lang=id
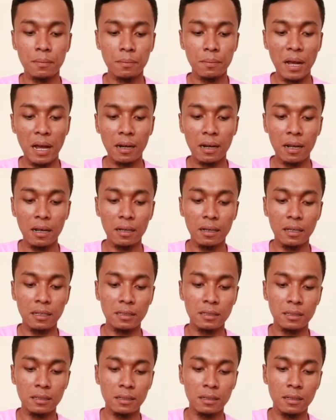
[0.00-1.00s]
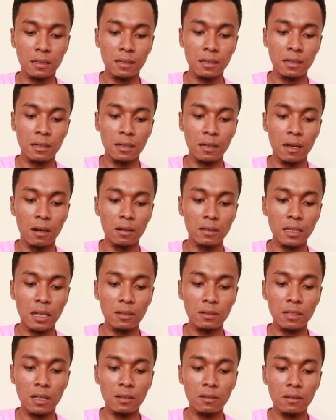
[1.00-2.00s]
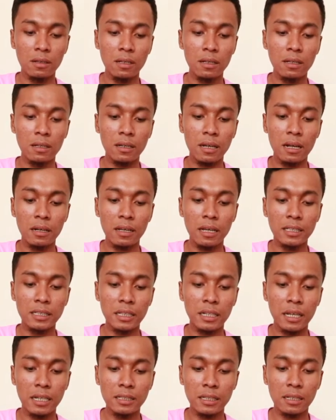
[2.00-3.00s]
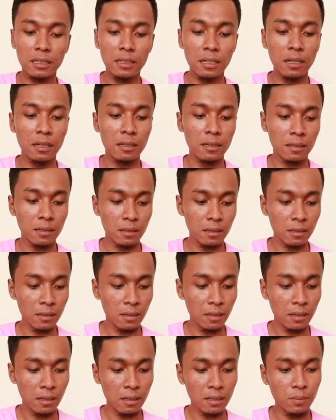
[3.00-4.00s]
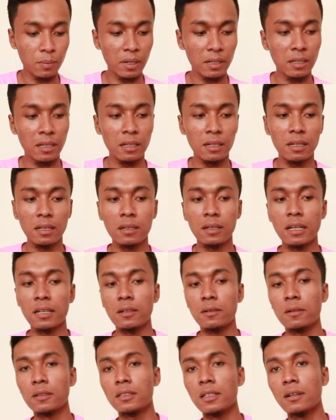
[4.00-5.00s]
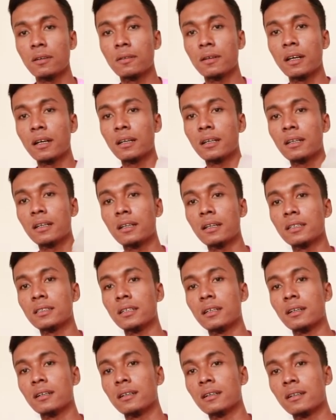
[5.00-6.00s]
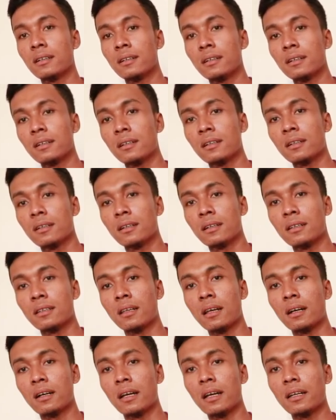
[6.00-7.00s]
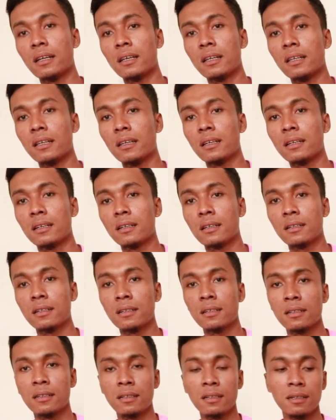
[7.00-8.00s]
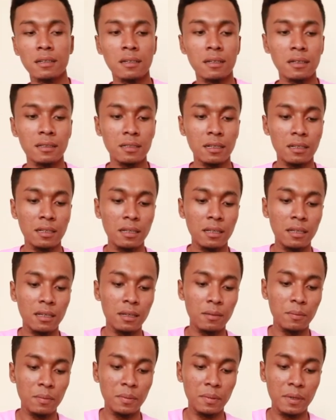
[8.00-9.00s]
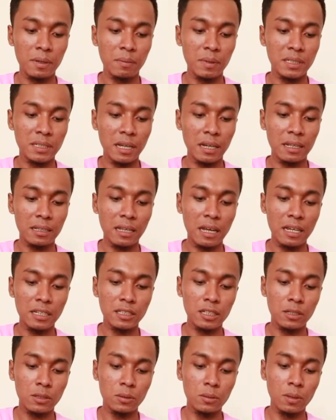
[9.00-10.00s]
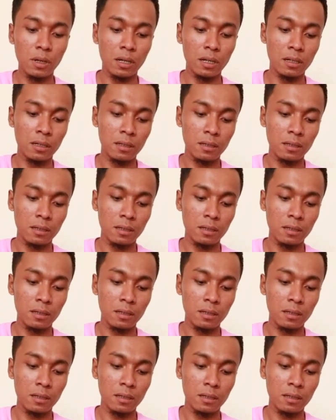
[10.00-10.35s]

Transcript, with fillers: parah guys kalau satu-satu ini kan gesek-gesek dia seperti ini gesek, goyang gini gesek nah kayak gini jadi bisa kita isi dua.